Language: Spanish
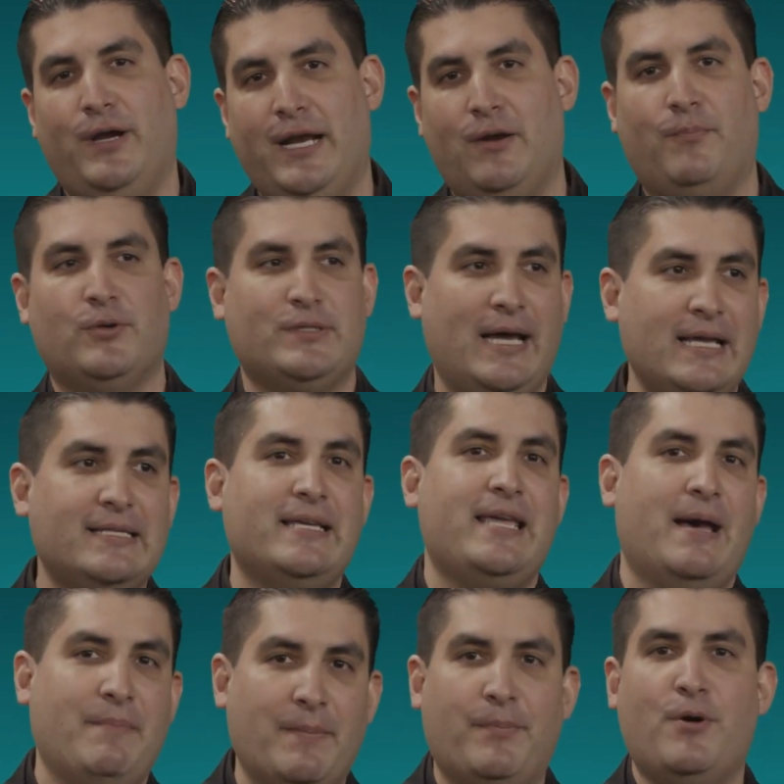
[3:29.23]
bueno, pues ahí sí
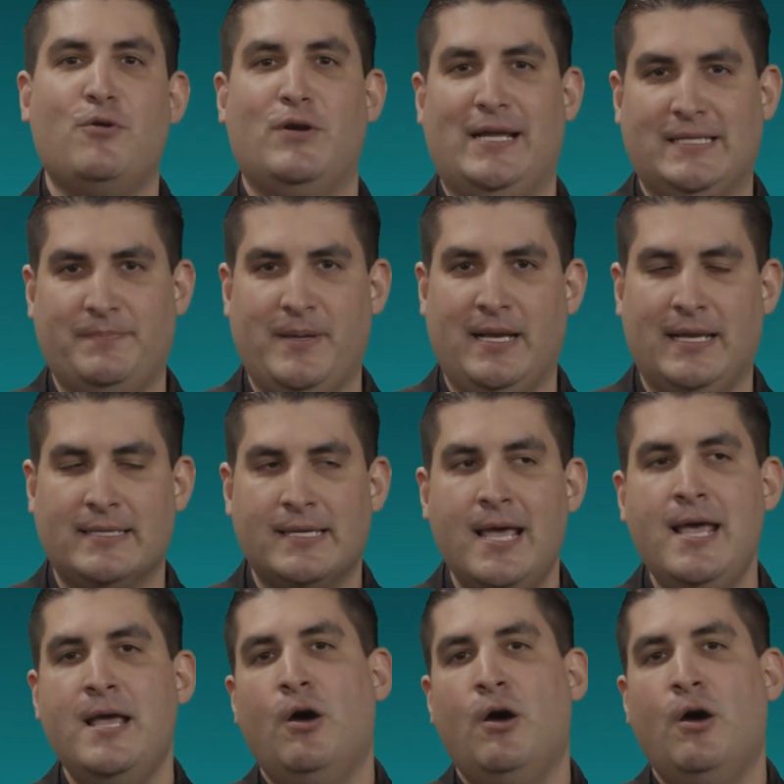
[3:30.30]
ya me pongo las pilas.